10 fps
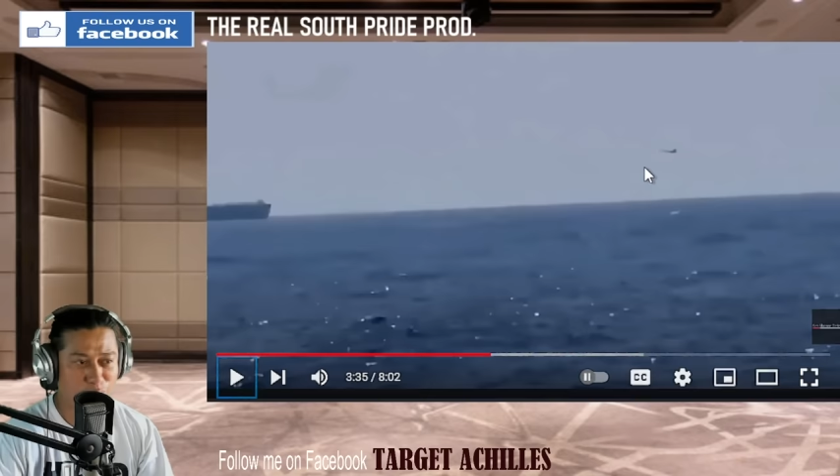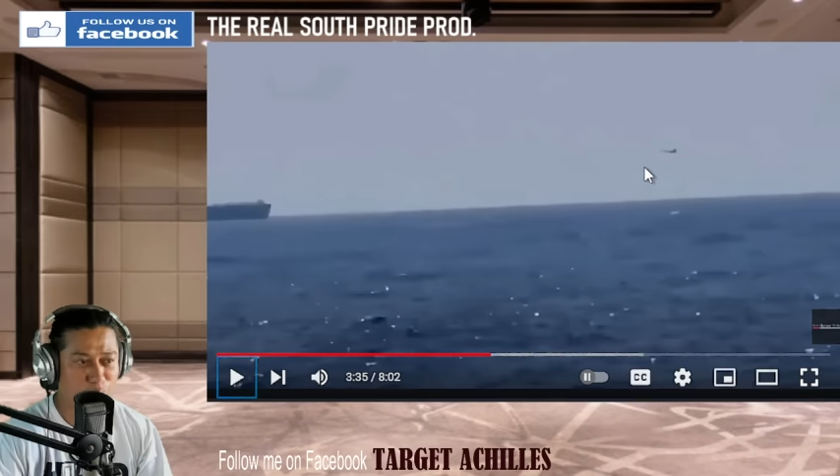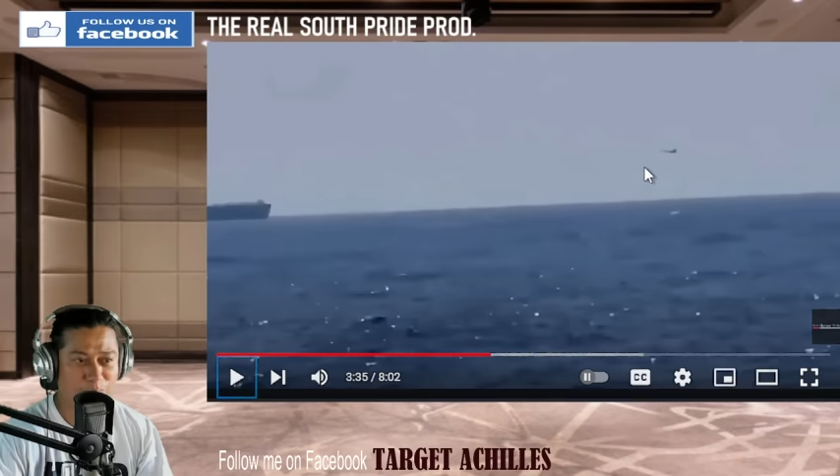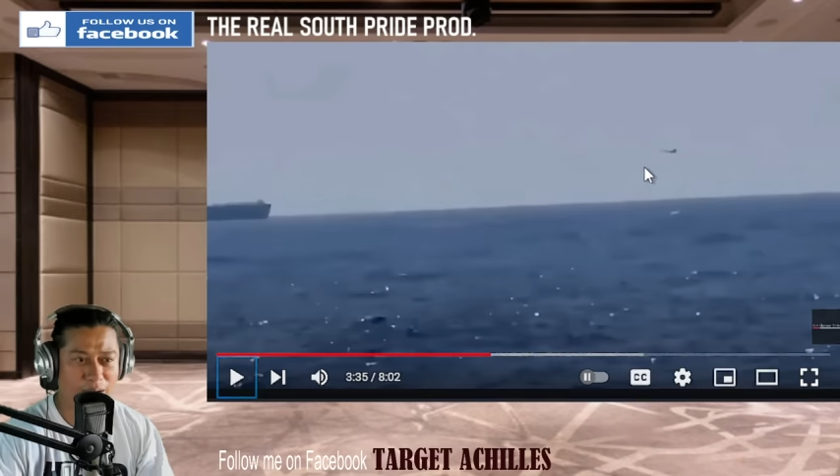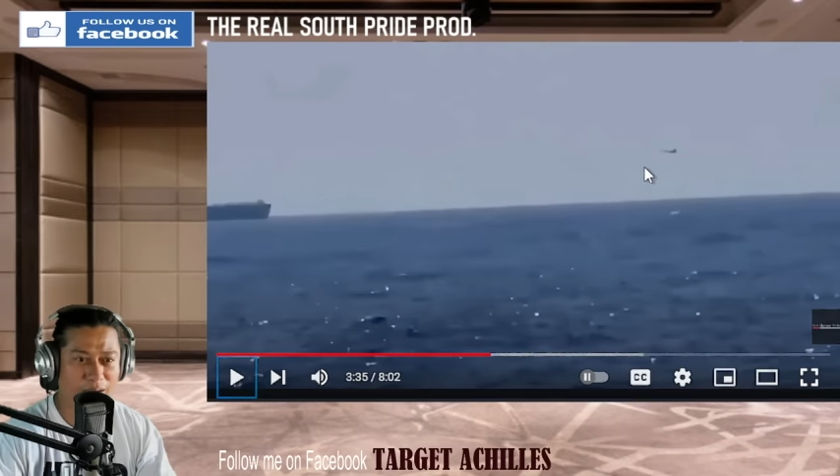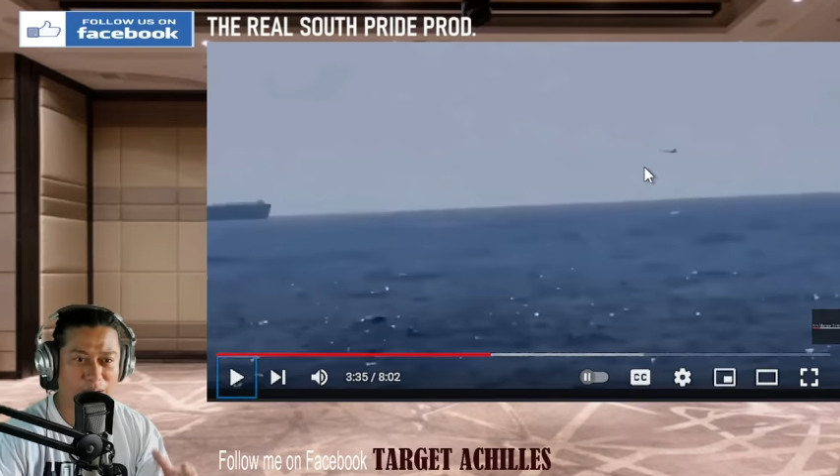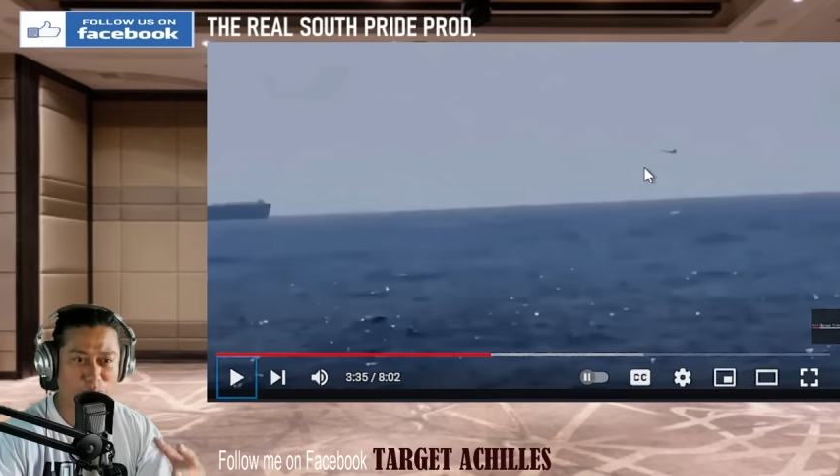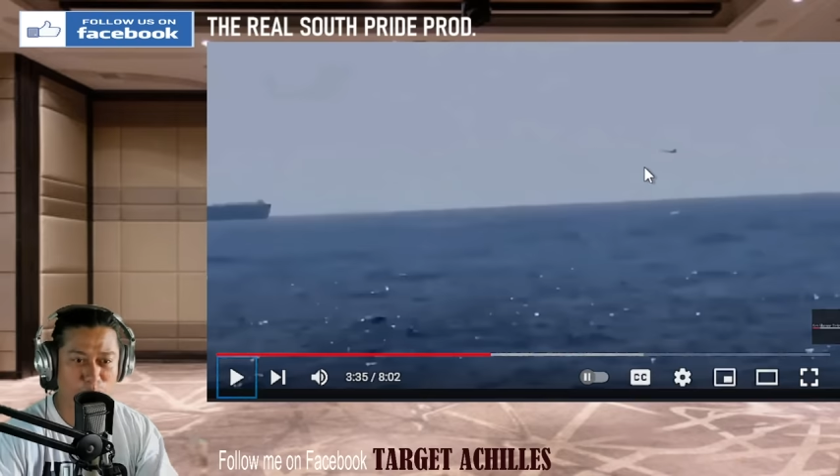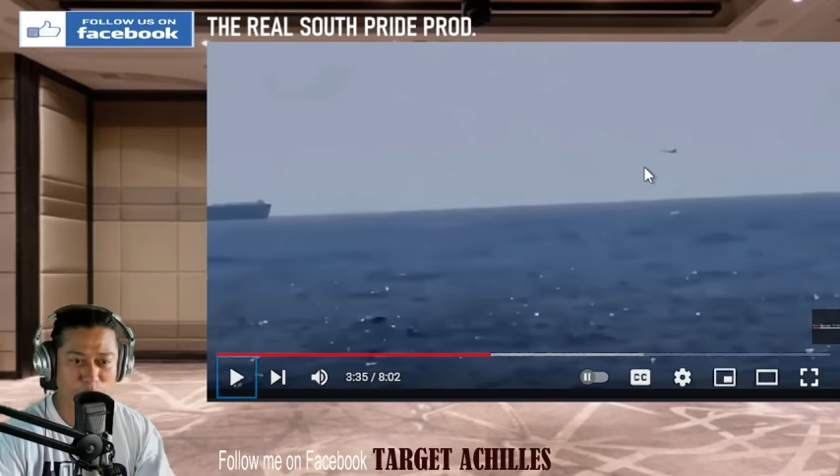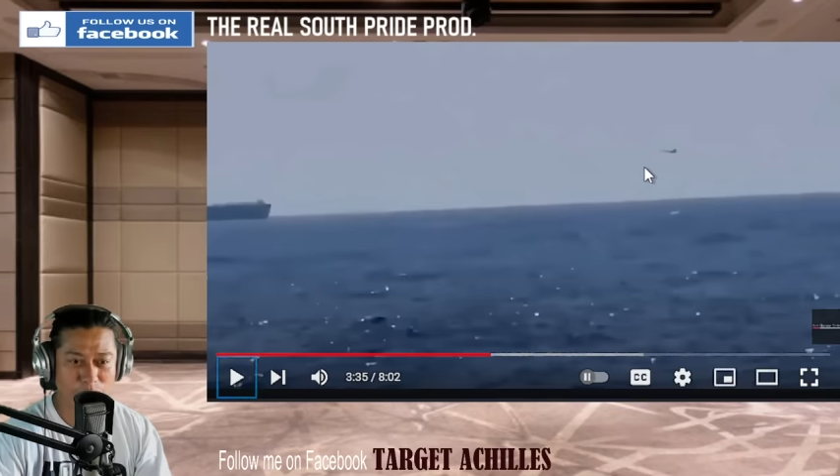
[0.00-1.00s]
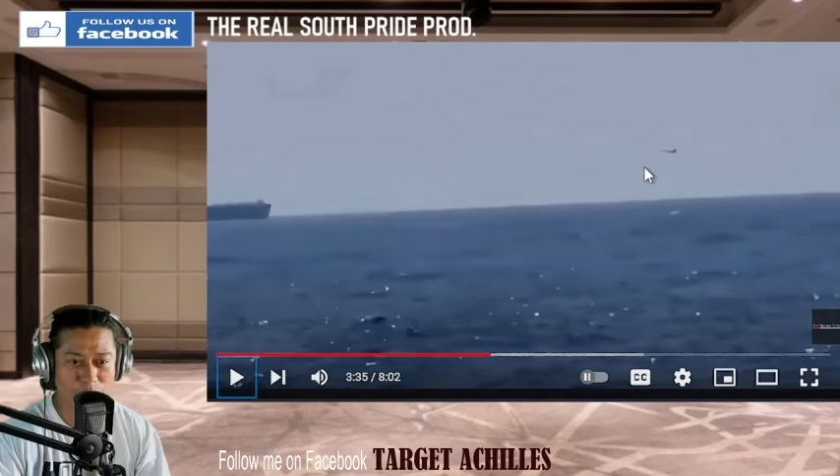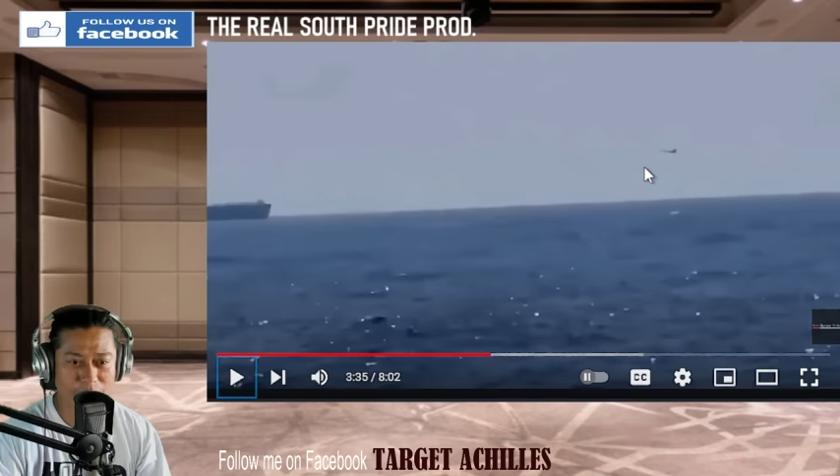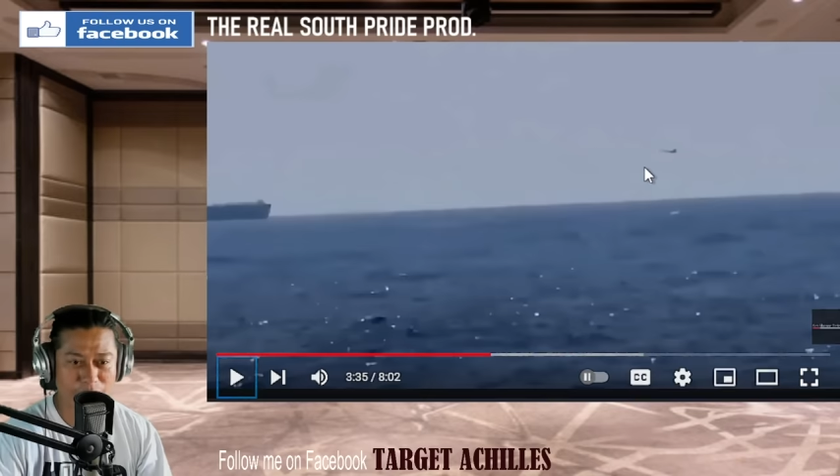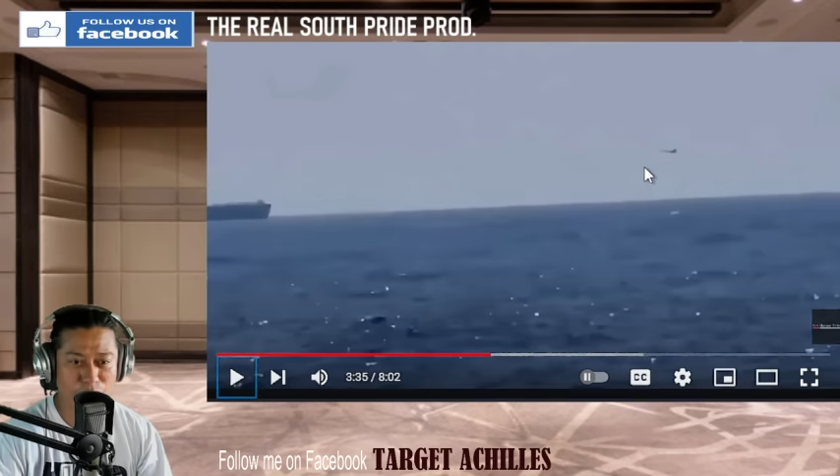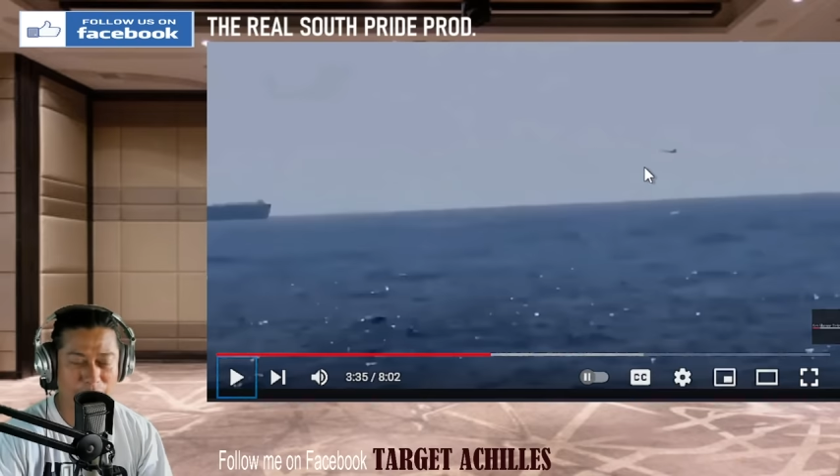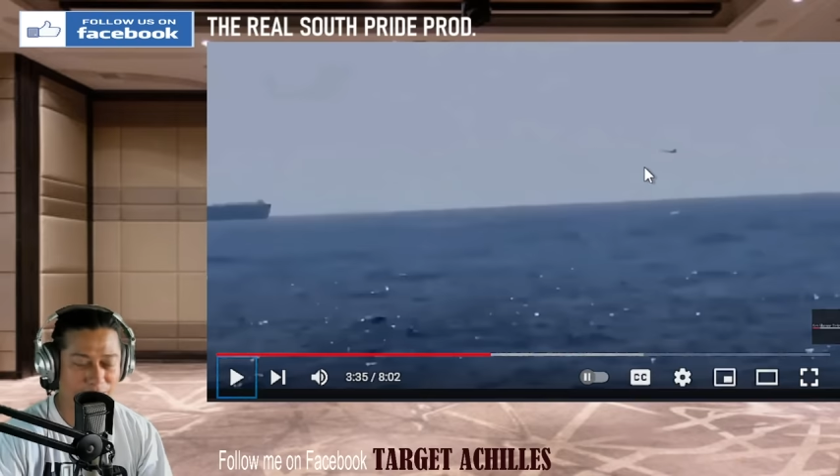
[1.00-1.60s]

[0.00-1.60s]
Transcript: O parang ang tugon doon ng